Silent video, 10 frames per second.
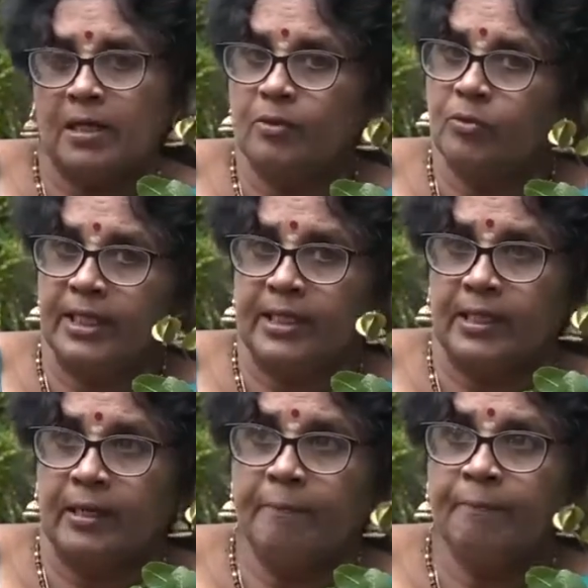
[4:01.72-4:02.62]
மாலை
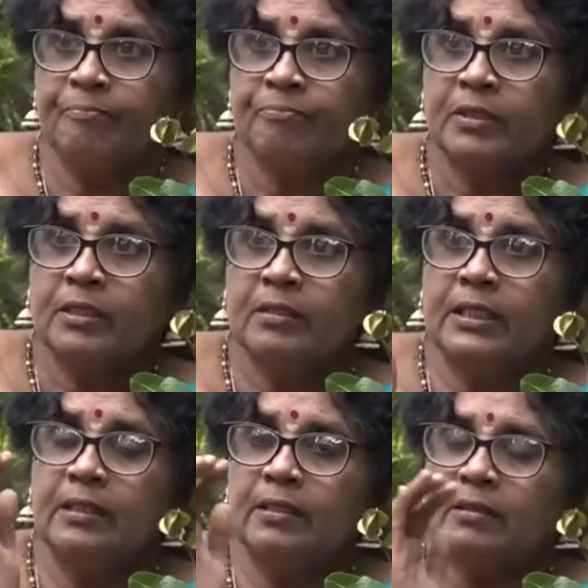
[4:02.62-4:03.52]
குடிக்கலாம்
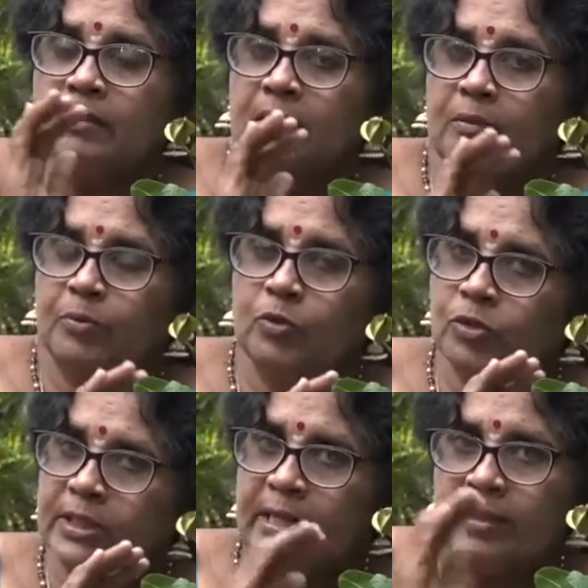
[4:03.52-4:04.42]
நீங்கள் கா
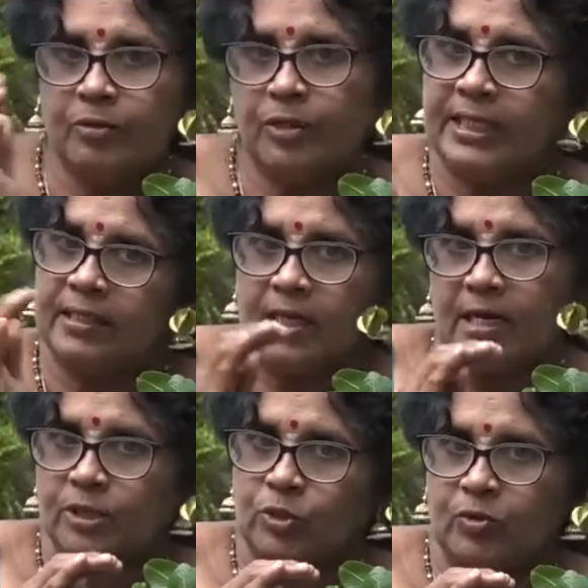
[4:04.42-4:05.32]
புதுசாக குடிநீர்
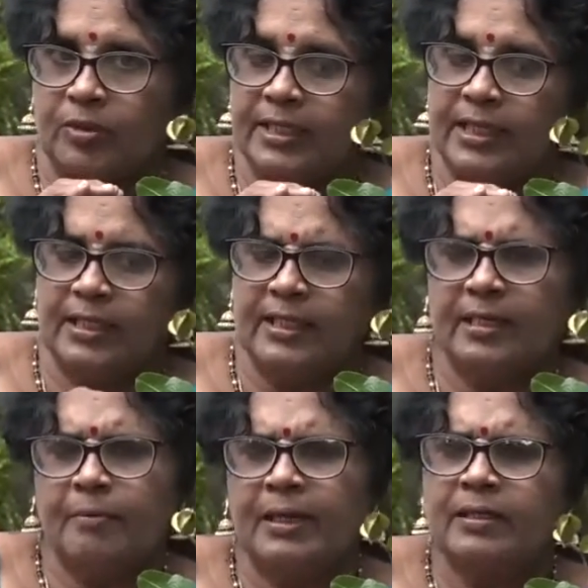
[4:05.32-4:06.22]
காய்ச்சோணும் டெய்லி
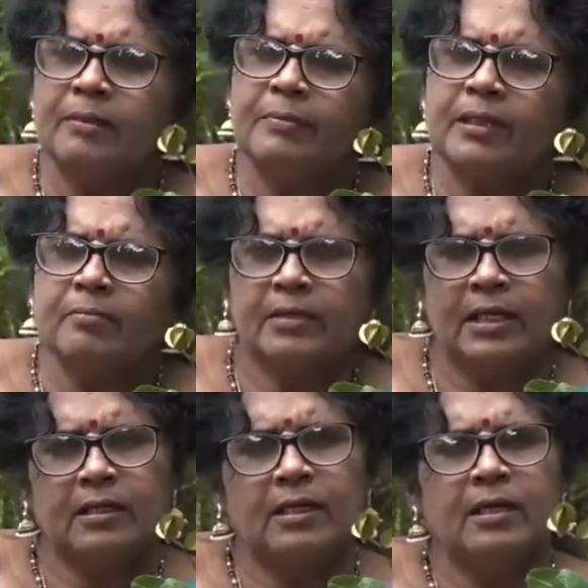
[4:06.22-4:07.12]
என்ன மருத மரம்
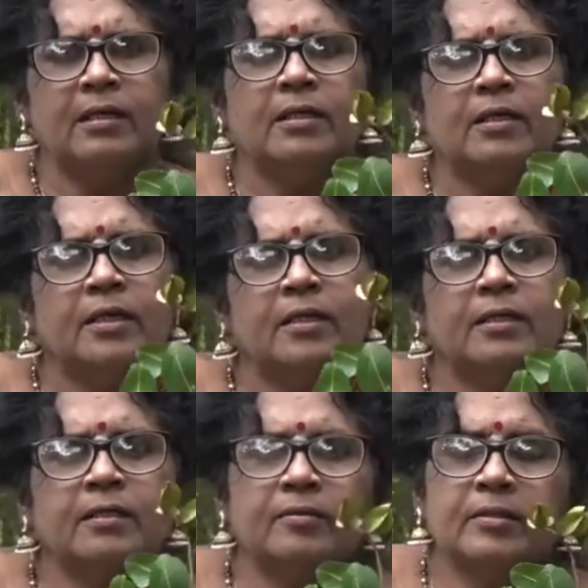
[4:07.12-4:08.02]
நல்லா
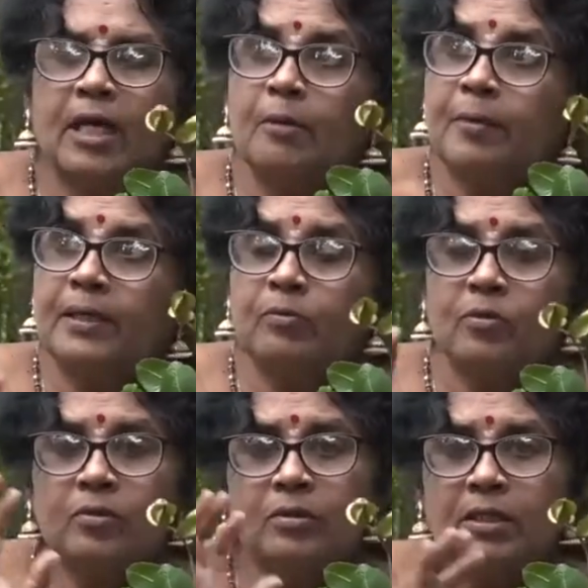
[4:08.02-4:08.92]
யாழ்ப்பாணம்
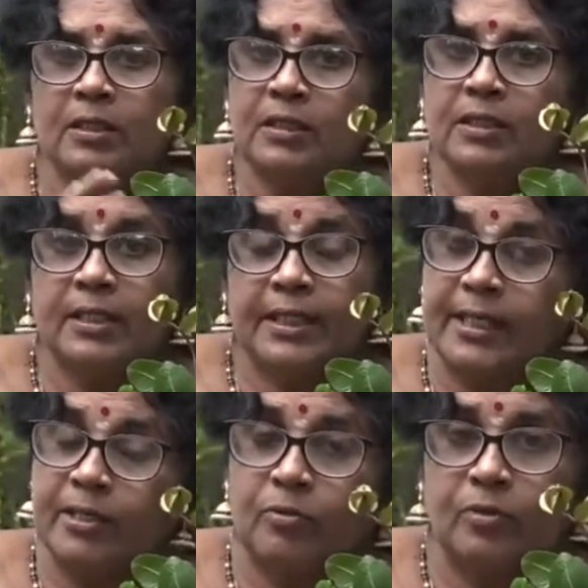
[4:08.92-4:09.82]
முழுக்க எங்களுக்கு
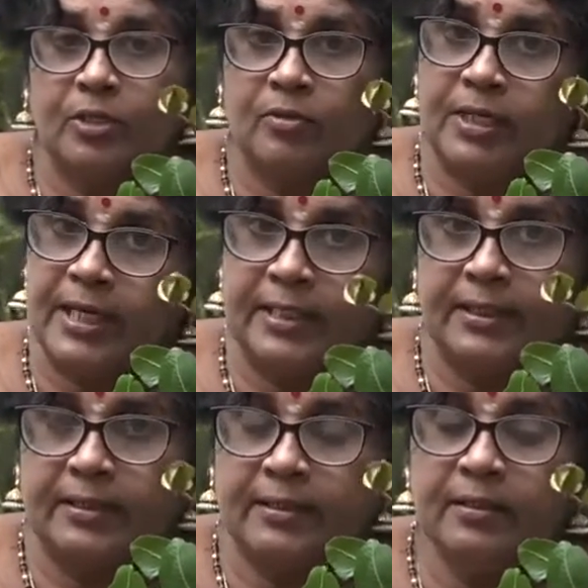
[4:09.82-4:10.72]
கிடைக்கக்கூடிய ஒன்றாக
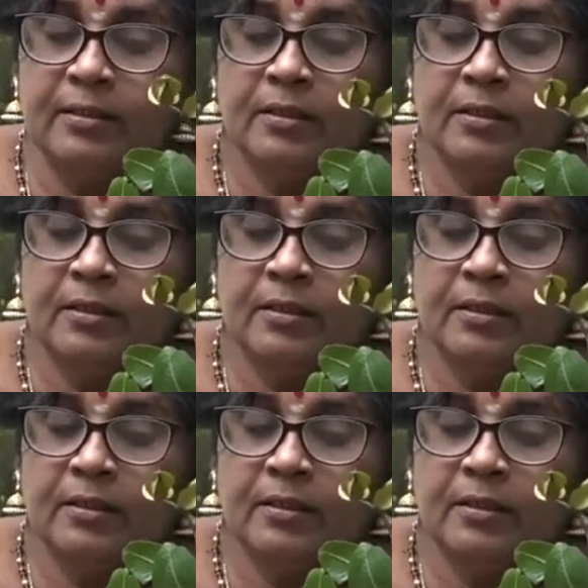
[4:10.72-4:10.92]
இருக்குது